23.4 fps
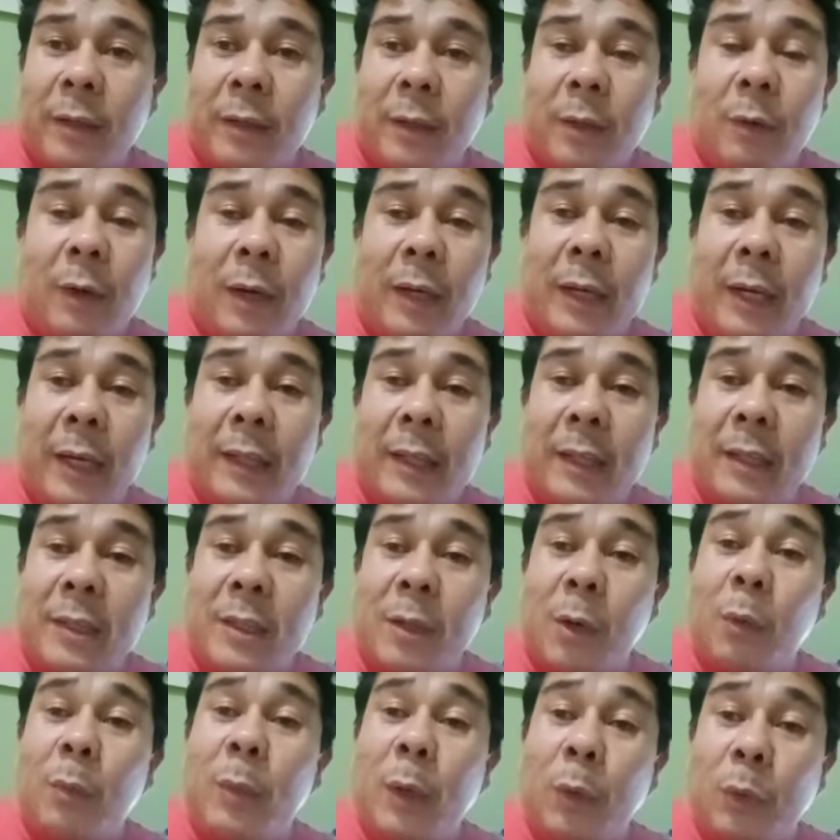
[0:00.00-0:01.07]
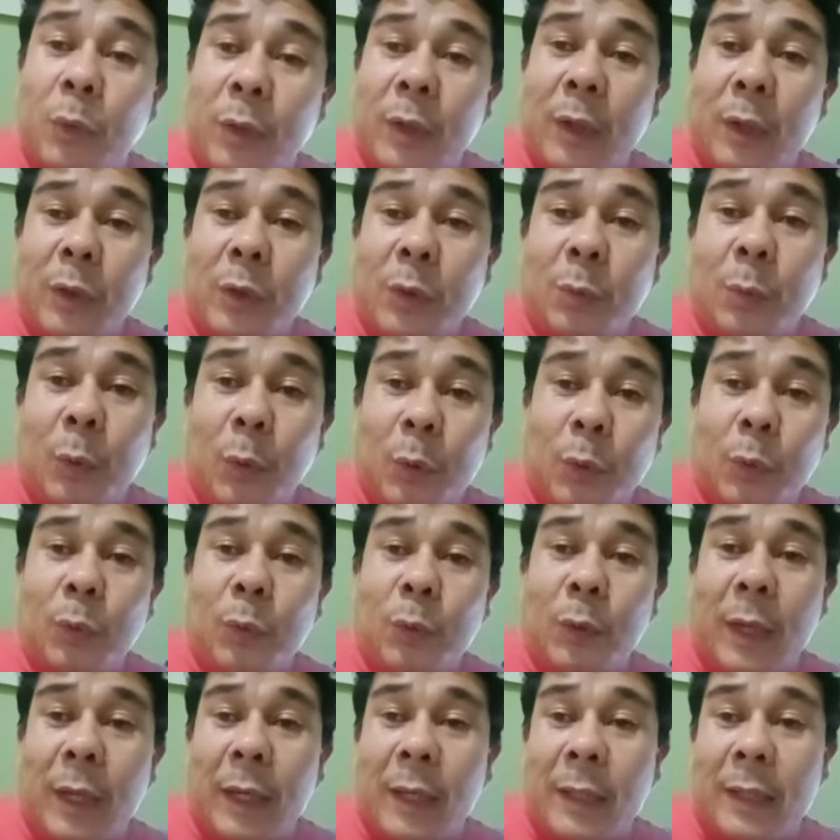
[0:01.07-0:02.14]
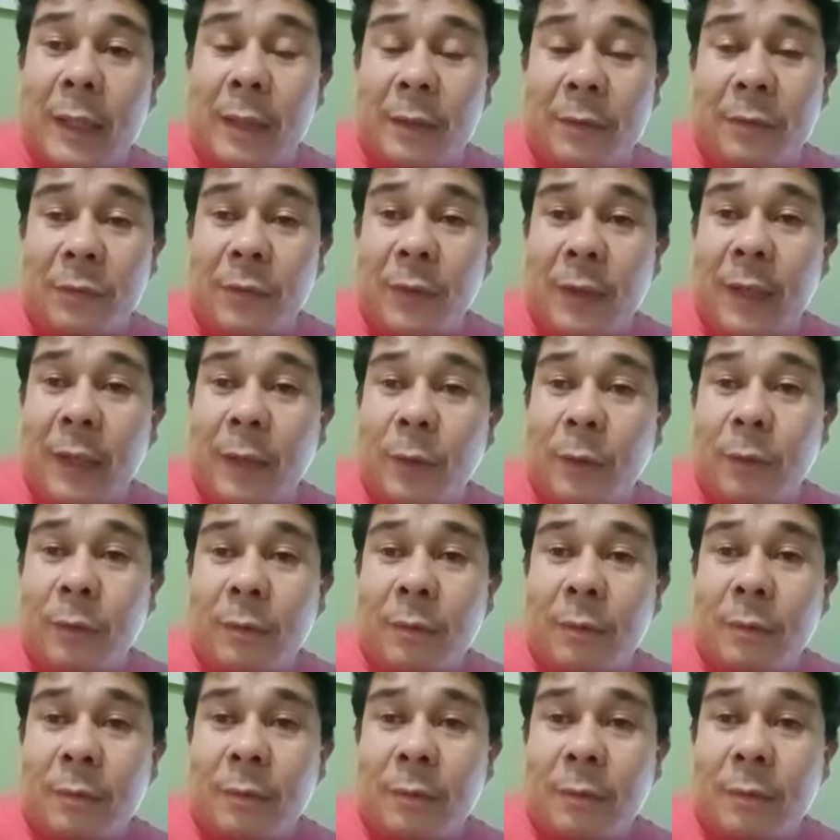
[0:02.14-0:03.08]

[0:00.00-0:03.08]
Eu agradeço ao meu Deus por tudo que Ele tem feito,